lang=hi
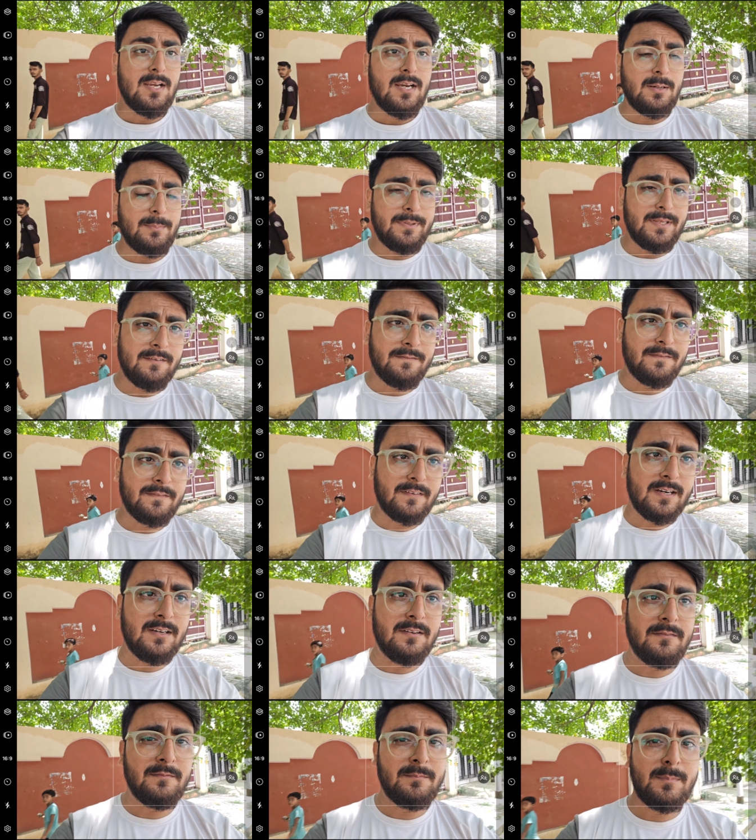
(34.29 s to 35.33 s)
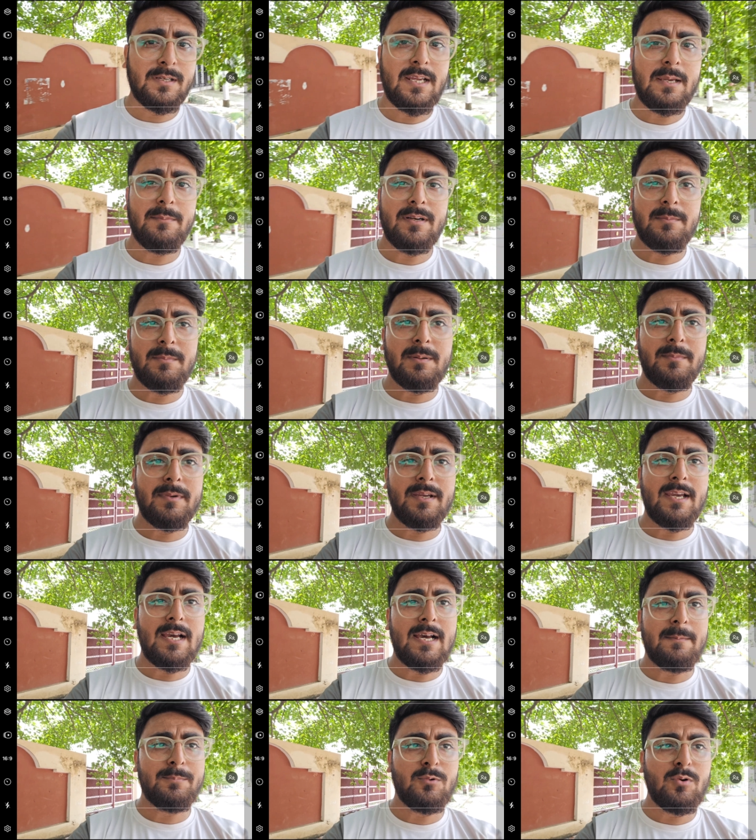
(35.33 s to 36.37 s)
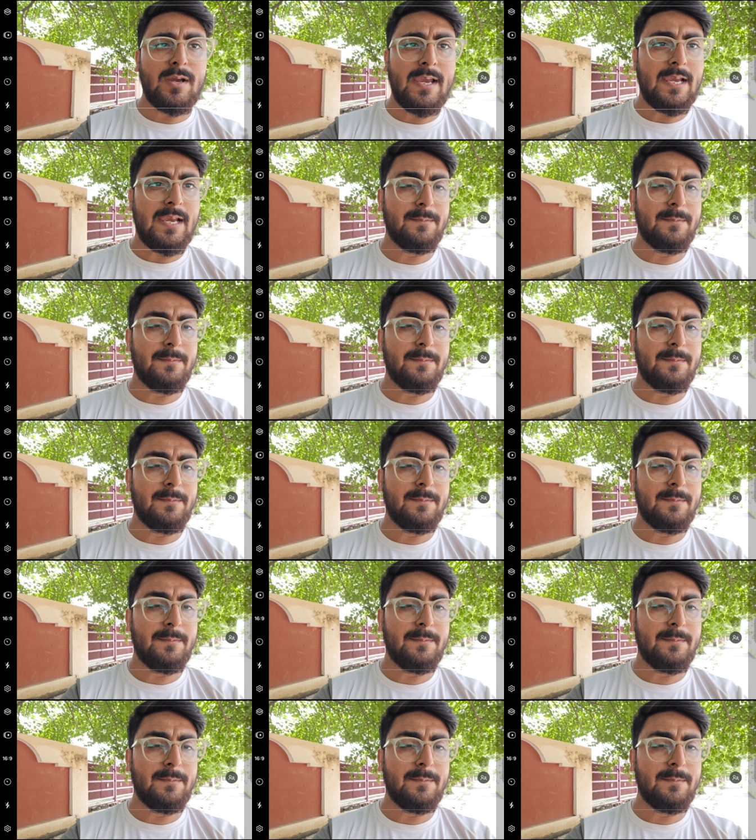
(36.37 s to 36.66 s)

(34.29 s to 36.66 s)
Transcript: अभी ये फ्रंट कैमरा में मैं आपको